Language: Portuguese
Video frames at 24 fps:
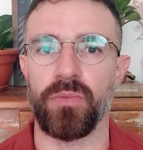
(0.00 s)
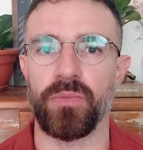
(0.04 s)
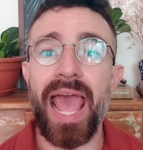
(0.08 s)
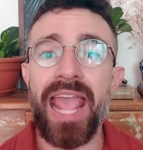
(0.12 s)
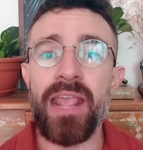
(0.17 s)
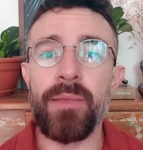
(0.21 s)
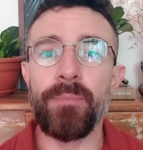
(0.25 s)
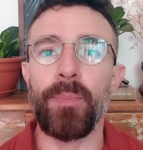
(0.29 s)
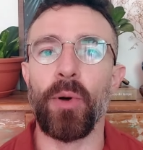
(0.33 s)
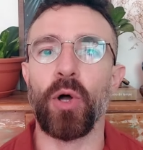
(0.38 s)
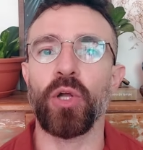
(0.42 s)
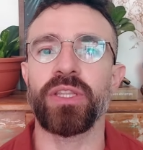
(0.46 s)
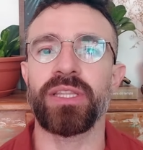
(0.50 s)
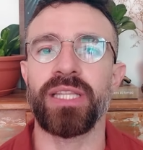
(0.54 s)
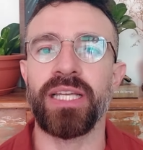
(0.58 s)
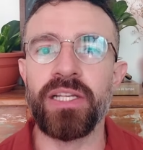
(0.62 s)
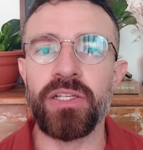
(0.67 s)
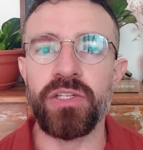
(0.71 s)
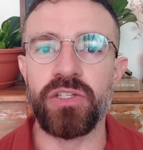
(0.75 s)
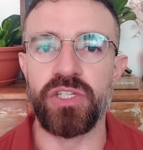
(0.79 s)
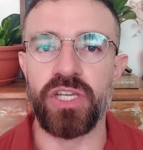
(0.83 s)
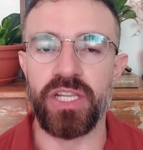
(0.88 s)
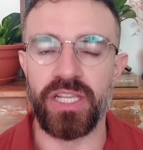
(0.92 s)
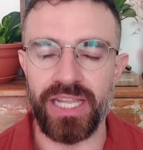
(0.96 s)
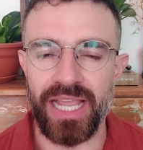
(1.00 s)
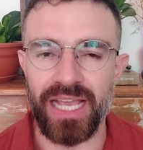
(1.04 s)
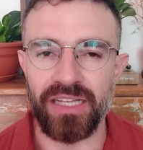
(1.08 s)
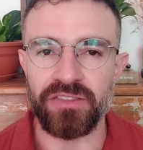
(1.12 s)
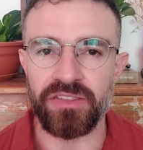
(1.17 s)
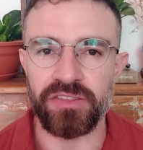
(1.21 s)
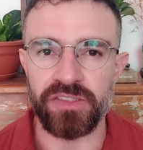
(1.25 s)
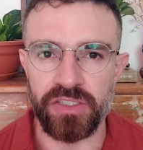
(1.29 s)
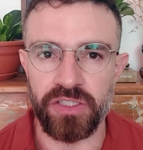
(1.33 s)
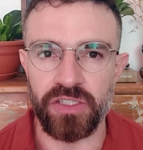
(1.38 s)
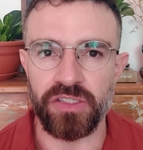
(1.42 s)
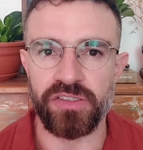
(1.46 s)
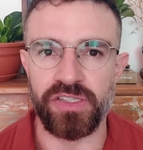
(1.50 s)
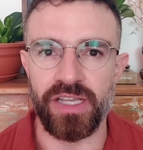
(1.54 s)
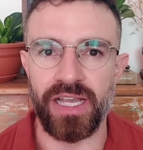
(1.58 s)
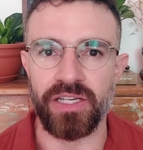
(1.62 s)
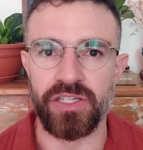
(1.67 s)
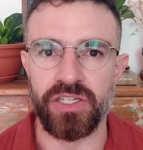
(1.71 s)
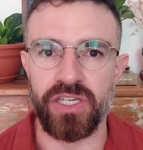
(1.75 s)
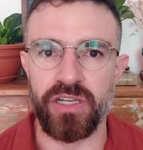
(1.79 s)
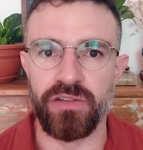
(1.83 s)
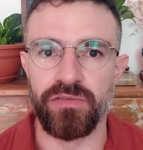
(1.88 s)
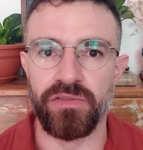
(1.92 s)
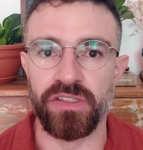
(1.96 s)
É importante que essas
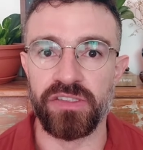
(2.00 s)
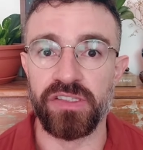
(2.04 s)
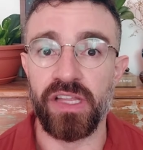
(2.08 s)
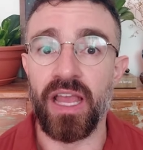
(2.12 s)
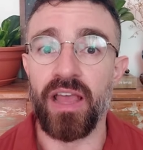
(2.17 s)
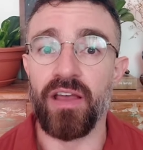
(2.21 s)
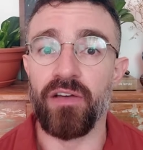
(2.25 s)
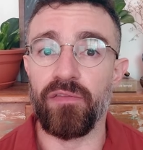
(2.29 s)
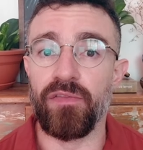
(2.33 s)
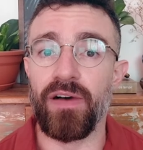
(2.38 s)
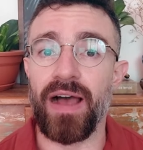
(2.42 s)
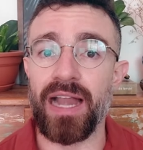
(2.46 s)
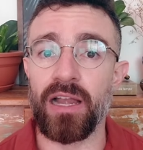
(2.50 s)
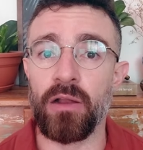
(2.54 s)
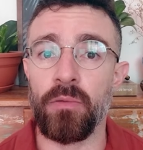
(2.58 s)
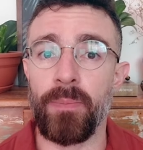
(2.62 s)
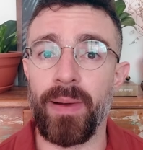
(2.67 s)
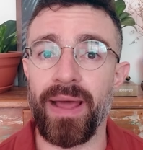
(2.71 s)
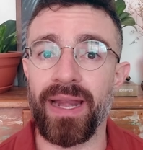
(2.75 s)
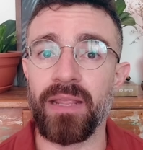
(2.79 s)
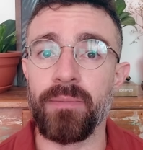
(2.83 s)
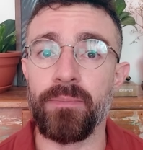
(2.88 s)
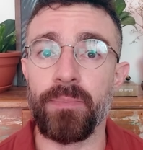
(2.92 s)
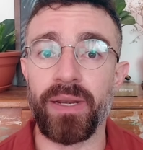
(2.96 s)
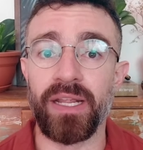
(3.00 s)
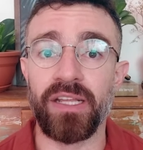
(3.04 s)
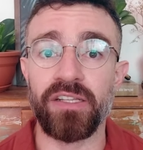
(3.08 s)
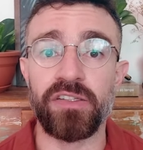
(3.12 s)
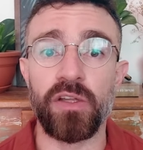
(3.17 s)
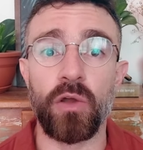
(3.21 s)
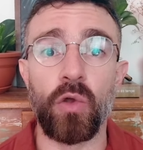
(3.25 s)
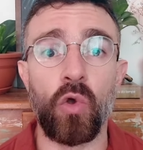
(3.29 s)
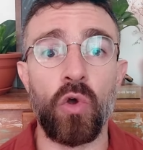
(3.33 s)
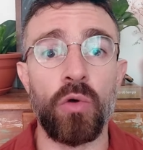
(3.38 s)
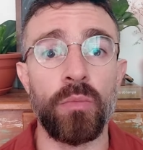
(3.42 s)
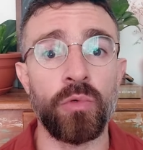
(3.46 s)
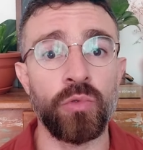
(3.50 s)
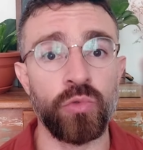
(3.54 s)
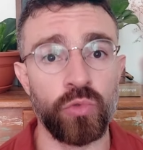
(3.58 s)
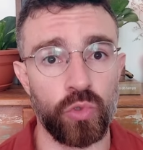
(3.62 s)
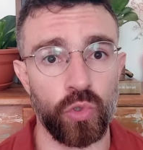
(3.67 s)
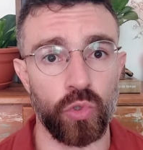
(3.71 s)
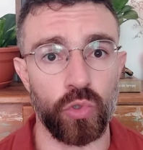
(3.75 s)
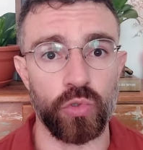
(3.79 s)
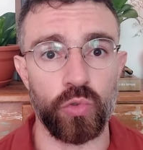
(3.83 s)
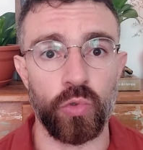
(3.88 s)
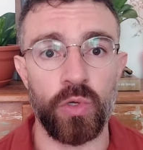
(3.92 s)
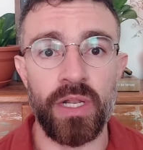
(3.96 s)
iniciativas valham para a empresa como um
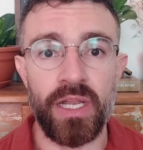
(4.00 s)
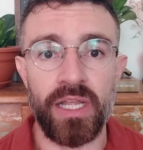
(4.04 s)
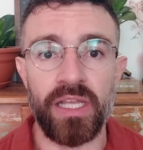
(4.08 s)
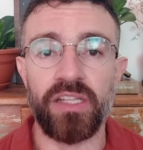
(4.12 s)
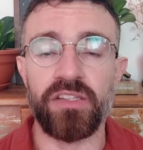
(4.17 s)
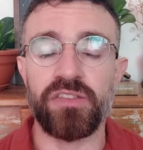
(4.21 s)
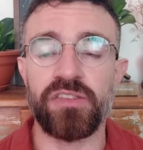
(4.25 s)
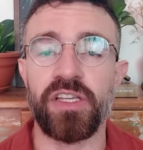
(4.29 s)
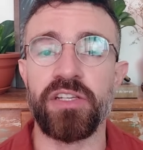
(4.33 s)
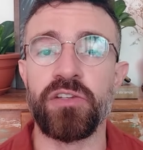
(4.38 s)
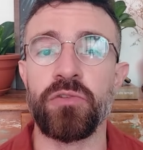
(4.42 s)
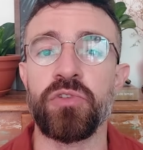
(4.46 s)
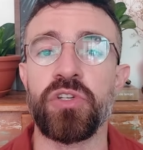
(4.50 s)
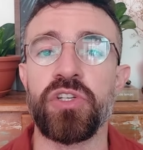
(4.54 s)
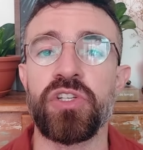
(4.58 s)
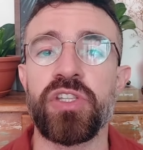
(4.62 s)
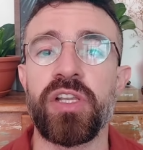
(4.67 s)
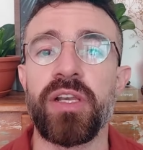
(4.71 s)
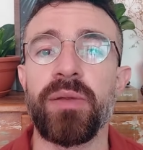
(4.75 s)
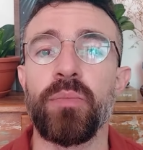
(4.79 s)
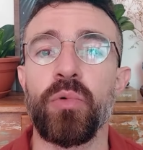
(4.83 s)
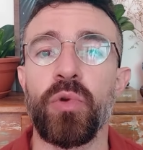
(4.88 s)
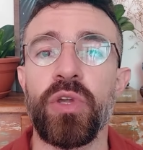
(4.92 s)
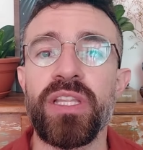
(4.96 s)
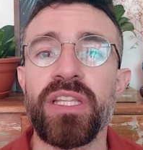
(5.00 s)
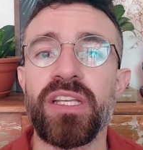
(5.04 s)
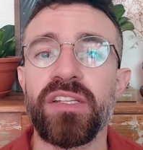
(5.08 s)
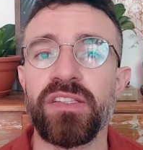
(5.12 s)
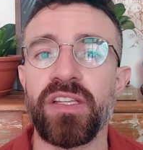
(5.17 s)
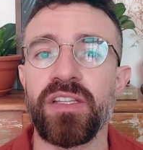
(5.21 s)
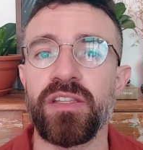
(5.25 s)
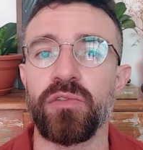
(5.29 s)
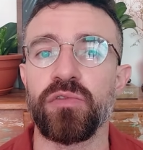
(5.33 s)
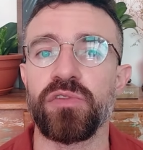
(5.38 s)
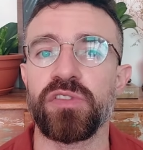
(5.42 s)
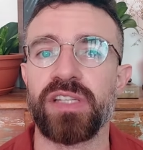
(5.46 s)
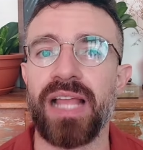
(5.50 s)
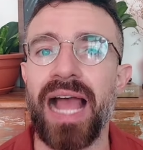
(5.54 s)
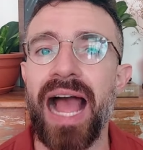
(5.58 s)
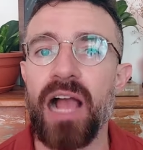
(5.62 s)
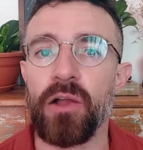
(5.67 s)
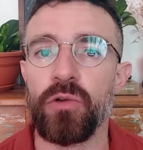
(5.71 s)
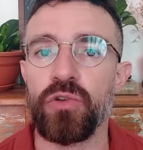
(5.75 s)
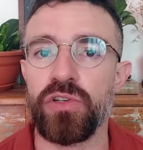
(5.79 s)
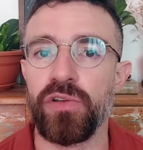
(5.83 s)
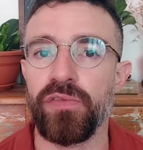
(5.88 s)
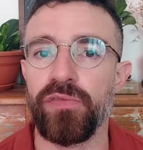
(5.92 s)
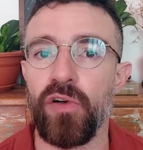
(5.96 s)
todo e sejam distribuídas entre os
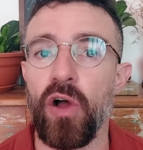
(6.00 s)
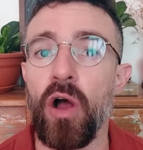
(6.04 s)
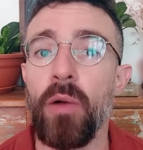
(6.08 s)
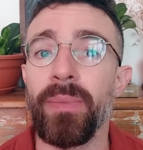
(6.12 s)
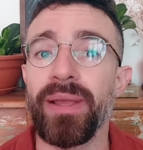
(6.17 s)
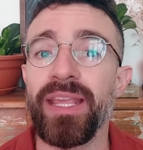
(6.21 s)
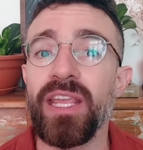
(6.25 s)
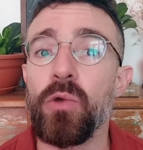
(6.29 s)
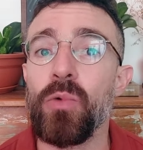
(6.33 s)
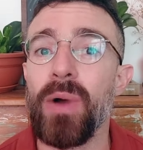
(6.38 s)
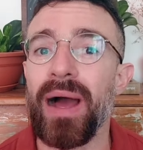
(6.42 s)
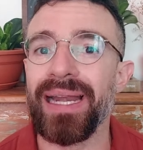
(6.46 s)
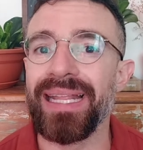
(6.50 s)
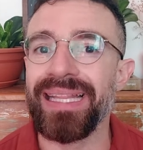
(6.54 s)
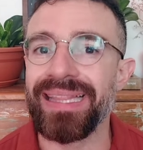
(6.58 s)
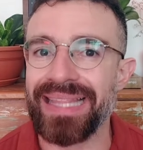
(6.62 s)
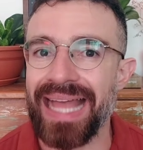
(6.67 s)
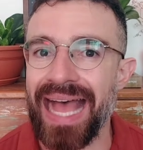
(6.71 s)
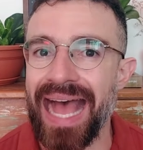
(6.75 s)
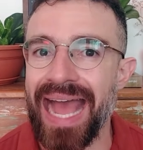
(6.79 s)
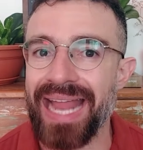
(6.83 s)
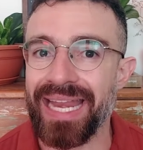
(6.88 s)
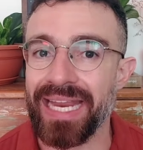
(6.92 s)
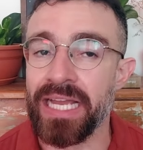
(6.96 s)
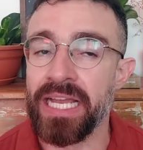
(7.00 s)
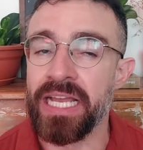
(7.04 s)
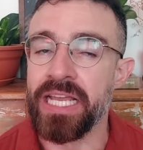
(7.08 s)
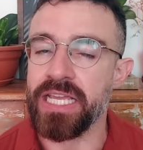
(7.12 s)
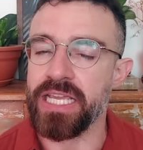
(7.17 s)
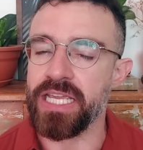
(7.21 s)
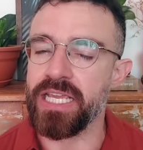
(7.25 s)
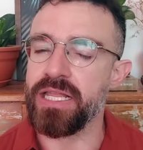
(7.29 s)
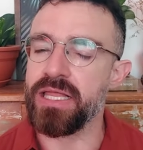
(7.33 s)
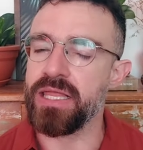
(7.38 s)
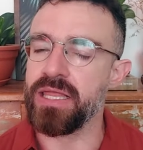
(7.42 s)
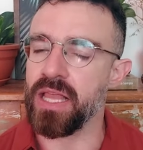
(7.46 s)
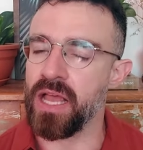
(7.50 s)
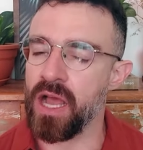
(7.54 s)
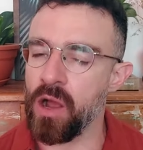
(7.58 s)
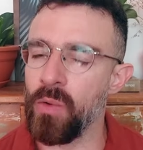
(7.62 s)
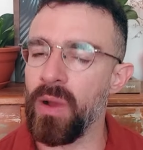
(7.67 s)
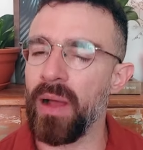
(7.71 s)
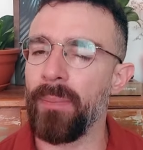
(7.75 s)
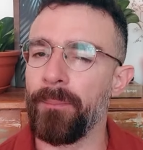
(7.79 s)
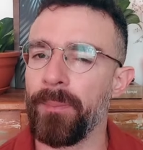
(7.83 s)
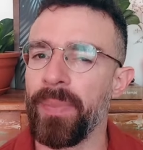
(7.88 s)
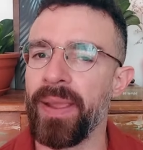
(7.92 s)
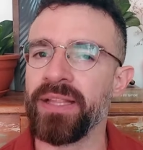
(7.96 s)
cargos de forma igualitária e
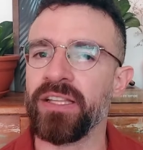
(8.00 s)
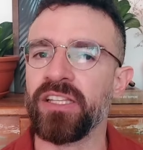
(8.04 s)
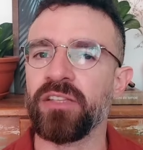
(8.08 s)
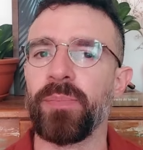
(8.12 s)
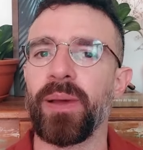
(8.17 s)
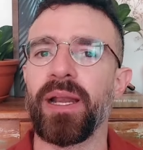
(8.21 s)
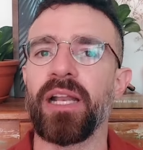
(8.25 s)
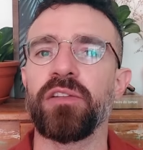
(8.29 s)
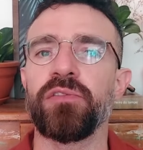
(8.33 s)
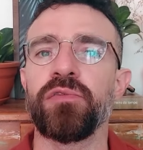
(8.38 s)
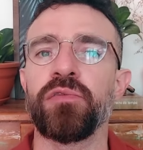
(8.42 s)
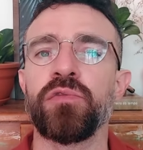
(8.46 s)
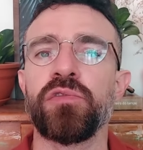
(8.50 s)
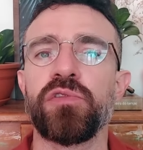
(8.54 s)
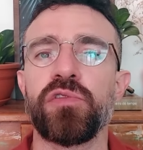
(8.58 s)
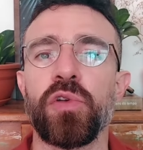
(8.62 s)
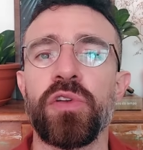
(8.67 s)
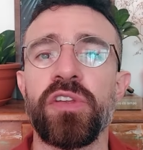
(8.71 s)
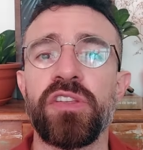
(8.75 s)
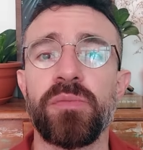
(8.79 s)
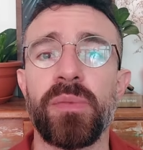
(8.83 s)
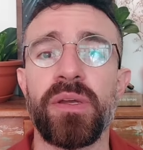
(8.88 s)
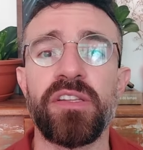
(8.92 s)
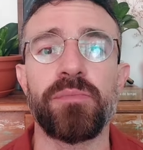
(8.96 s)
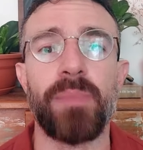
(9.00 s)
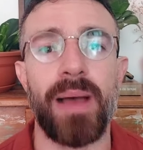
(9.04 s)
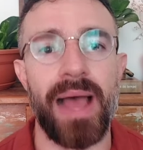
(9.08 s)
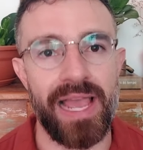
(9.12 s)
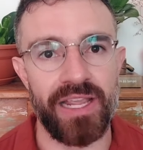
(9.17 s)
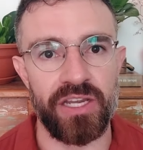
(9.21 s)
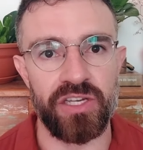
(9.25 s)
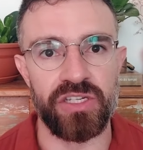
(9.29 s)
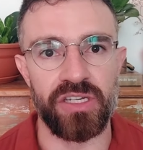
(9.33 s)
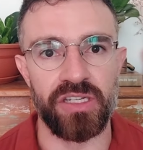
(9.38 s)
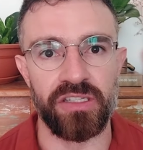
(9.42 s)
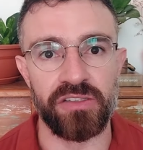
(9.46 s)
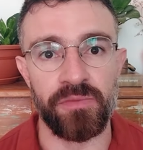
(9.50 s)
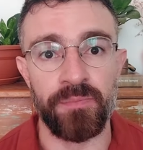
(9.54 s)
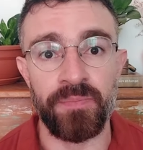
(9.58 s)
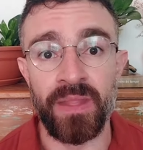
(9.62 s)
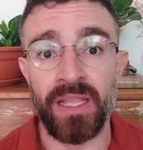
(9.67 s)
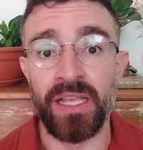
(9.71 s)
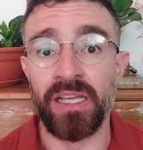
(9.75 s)
não apenas para as funções mais baixas.